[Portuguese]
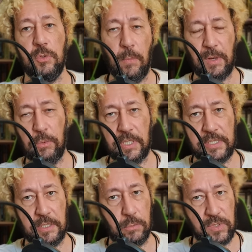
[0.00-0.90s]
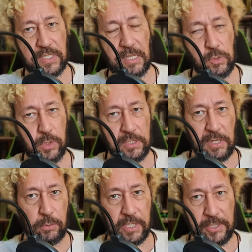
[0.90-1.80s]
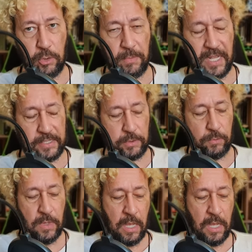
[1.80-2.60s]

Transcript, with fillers: como aconteceu nos Estados Unidos, aconteceu no Brasil.